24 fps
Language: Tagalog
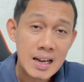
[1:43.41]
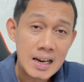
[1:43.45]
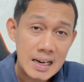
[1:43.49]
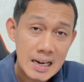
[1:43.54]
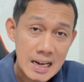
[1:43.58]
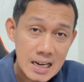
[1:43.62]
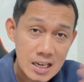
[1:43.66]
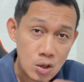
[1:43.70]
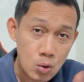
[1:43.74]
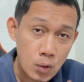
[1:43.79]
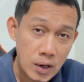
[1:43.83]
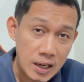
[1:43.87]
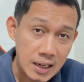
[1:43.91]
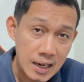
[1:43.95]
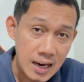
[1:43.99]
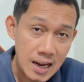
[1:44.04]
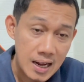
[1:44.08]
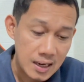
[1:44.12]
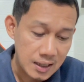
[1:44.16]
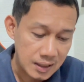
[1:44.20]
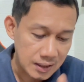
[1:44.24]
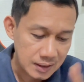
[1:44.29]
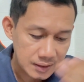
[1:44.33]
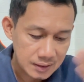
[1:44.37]
Last week
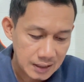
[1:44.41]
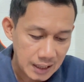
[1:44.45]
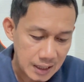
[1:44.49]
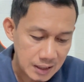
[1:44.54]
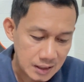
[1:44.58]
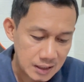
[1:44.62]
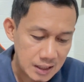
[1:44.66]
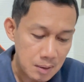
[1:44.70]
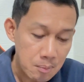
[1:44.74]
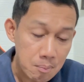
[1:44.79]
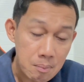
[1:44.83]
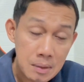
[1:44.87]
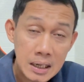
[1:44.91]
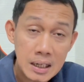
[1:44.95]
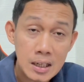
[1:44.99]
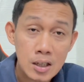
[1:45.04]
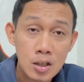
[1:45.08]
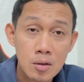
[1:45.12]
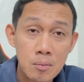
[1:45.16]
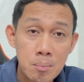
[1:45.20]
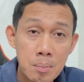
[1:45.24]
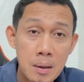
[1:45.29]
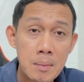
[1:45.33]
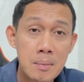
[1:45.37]
lang, 30
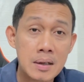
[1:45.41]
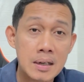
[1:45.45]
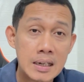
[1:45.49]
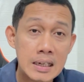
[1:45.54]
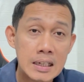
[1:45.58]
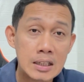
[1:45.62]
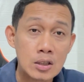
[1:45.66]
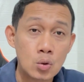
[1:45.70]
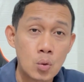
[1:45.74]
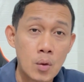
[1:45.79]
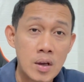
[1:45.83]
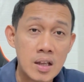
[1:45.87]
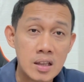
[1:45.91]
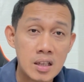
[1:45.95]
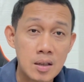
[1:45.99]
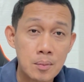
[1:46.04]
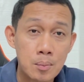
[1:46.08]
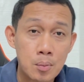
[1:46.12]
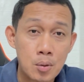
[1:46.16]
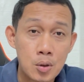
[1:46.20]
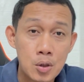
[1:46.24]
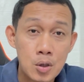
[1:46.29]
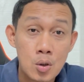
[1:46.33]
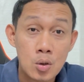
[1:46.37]
million 520
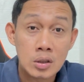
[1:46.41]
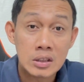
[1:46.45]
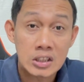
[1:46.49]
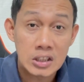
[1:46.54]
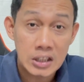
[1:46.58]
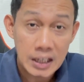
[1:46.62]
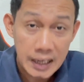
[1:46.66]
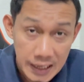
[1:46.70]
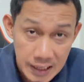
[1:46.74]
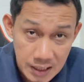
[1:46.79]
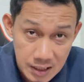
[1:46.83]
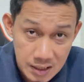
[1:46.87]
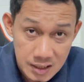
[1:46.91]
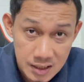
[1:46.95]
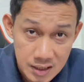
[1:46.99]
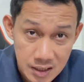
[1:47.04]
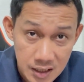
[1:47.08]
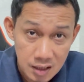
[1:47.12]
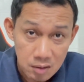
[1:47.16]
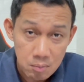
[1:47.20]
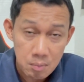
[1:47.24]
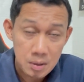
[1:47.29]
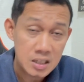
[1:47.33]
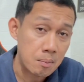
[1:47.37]
po yung trades.
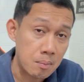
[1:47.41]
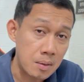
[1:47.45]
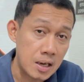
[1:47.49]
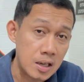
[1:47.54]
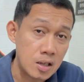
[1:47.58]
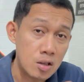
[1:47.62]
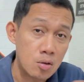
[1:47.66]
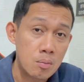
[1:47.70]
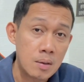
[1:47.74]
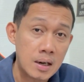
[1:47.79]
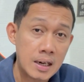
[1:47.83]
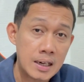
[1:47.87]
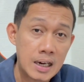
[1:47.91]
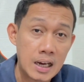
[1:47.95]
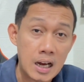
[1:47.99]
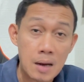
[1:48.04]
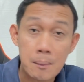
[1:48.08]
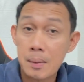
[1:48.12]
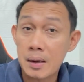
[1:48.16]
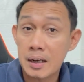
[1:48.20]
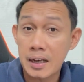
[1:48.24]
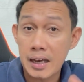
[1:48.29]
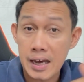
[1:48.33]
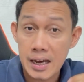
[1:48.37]
Ibig sabihin yung mga
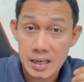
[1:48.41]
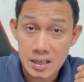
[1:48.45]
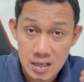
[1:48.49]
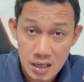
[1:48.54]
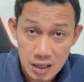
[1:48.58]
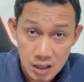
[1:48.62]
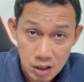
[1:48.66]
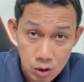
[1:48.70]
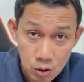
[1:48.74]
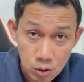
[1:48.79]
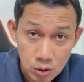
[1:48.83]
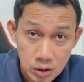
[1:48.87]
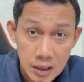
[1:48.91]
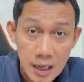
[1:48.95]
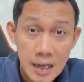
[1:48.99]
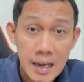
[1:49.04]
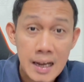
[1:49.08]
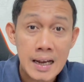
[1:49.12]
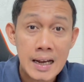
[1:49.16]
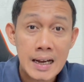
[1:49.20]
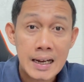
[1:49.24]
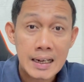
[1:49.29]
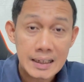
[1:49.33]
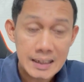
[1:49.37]
nakapag-execute
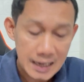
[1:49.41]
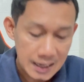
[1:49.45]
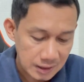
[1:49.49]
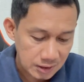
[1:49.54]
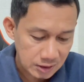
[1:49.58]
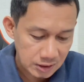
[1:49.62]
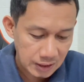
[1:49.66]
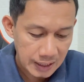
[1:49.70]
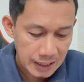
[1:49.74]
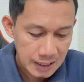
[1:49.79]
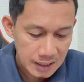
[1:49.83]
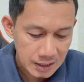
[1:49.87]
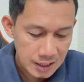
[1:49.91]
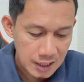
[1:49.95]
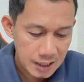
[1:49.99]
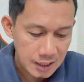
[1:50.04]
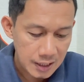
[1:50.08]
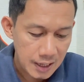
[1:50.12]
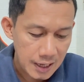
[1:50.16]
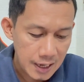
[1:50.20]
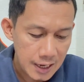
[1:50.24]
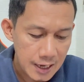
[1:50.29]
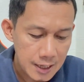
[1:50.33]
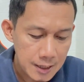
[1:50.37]
ng trading.
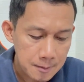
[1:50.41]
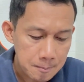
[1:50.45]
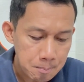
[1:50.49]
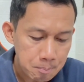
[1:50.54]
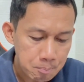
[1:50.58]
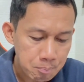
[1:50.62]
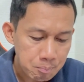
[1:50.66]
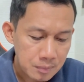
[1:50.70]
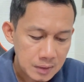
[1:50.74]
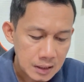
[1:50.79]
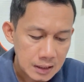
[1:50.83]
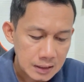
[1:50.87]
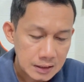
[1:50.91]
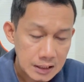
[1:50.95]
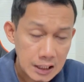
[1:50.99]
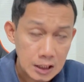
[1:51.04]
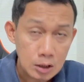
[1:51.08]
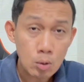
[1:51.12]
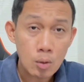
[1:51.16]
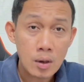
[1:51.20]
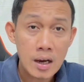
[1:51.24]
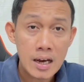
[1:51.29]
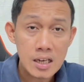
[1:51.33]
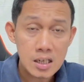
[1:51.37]
And
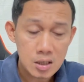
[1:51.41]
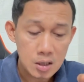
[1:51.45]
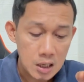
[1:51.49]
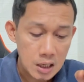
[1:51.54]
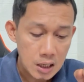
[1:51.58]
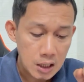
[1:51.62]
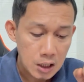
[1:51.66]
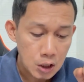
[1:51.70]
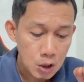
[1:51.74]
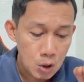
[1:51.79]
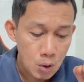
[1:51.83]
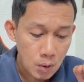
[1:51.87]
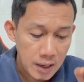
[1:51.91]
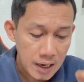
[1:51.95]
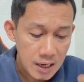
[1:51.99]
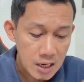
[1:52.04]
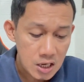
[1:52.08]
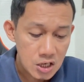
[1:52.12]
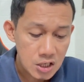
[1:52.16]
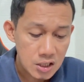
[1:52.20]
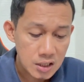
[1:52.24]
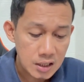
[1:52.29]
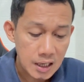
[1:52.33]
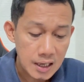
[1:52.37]
dito guys, you can
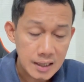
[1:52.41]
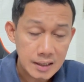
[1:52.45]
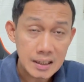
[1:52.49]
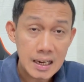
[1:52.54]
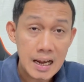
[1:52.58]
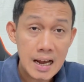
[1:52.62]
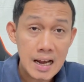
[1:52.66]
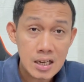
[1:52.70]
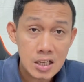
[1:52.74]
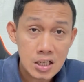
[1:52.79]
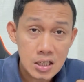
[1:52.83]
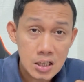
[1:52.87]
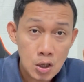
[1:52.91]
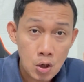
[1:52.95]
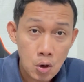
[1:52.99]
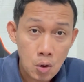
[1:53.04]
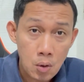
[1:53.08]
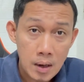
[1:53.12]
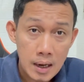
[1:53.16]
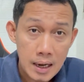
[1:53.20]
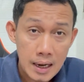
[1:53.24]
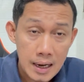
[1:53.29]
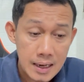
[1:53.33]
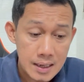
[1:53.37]
start as low
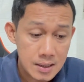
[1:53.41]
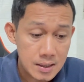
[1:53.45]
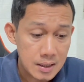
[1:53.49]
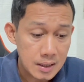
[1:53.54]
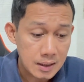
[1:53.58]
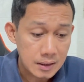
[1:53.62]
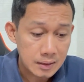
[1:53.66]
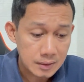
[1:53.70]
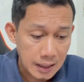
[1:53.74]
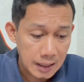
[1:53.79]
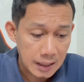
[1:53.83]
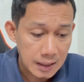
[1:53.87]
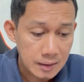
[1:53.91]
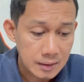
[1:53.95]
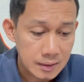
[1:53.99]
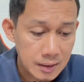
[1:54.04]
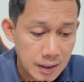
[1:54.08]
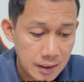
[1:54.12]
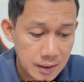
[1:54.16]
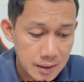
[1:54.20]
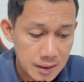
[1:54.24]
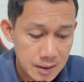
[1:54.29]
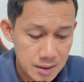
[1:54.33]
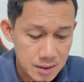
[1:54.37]
as $10.
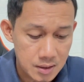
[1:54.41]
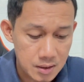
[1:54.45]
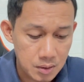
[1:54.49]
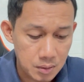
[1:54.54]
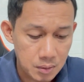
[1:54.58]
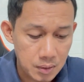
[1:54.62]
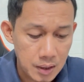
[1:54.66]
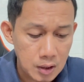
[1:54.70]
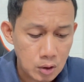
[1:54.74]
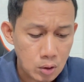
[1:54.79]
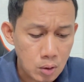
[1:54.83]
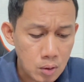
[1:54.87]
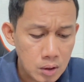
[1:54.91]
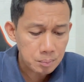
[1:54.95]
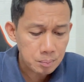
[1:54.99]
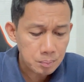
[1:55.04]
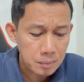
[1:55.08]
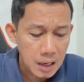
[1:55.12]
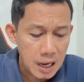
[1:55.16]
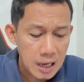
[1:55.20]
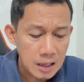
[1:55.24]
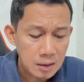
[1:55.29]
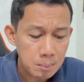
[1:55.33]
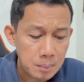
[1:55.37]
So, itong
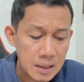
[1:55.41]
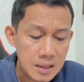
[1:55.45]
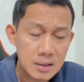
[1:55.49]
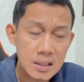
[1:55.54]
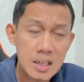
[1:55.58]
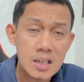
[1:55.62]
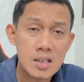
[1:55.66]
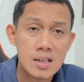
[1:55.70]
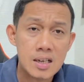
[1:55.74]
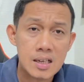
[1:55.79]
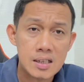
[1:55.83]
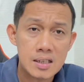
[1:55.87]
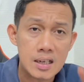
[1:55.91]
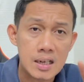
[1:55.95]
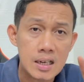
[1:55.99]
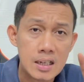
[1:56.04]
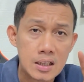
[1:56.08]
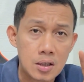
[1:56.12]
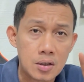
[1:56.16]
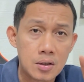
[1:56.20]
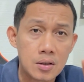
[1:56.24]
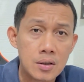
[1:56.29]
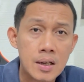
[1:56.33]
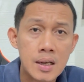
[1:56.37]
advantage kasi
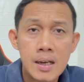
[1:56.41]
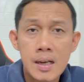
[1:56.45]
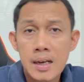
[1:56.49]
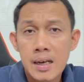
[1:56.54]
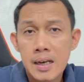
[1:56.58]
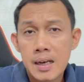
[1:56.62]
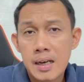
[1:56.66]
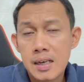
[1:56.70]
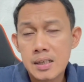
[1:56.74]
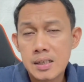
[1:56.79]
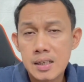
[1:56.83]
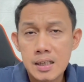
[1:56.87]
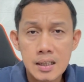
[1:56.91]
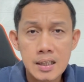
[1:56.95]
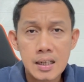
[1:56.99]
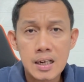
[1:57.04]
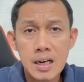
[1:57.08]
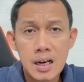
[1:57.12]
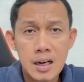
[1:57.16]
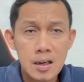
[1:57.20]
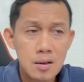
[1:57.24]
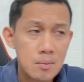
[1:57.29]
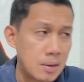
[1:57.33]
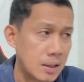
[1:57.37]
nito is hindi
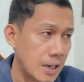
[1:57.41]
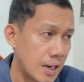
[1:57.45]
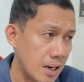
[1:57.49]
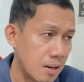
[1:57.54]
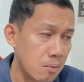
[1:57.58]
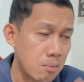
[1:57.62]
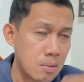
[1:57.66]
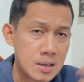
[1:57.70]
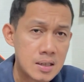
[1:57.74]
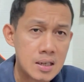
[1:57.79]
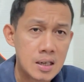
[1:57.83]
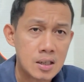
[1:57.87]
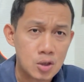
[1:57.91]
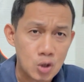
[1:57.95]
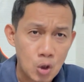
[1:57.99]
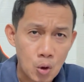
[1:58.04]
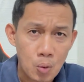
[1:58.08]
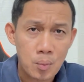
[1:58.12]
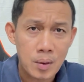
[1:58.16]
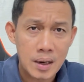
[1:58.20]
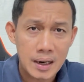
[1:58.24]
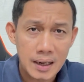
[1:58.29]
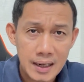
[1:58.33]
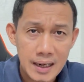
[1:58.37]
na kayo maglalabas ng
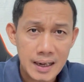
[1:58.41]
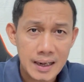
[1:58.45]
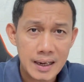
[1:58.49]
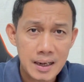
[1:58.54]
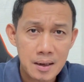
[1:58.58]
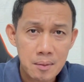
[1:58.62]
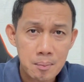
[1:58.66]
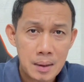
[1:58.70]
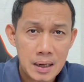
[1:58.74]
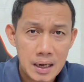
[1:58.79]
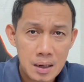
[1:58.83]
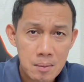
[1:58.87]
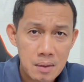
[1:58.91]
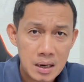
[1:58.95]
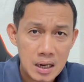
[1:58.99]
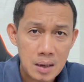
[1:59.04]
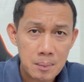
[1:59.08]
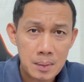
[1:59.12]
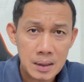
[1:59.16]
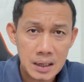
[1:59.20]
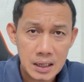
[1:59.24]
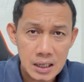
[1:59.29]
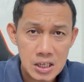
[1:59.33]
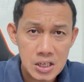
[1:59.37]
sobrang laki para
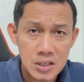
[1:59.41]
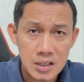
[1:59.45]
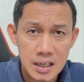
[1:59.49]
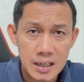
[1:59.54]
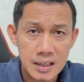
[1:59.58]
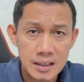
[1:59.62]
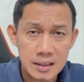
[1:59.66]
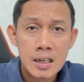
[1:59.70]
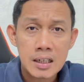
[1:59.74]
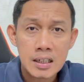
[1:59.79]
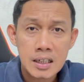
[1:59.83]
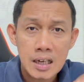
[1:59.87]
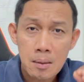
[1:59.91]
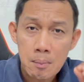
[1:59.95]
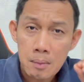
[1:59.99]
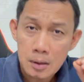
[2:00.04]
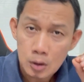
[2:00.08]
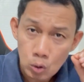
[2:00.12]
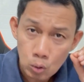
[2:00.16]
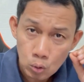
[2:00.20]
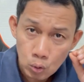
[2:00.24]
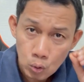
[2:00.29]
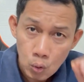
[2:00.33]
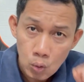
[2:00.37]
makapag-start na
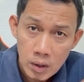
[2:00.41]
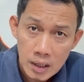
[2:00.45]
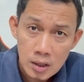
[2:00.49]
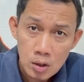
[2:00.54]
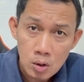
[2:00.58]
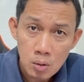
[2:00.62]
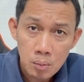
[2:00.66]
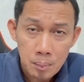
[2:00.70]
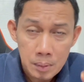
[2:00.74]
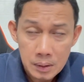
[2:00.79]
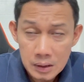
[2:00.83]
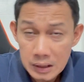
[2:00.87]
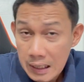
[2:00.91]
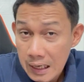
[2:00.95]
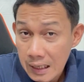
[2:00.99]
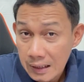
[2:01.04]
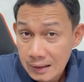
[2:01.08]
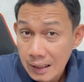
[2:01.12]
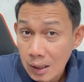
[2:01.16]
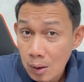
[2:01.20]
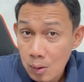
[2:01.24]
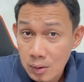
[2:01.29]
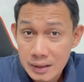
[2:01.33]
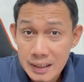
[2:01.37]
matutunan yung
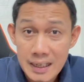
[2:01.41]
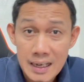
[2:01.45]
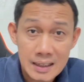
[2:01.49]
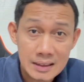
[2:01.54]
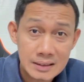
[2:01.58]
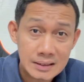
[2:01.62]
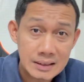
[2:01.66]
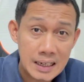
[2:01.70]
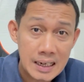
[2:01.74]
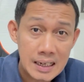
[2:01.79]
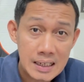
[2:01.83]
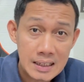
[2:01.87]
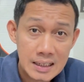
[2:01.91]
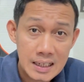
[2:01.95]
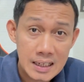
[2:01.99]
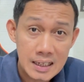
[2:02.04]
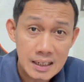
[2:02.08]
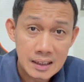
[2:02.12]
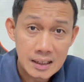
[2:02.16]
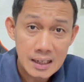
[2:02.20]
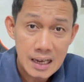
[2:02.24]
tinatawag nilang trading.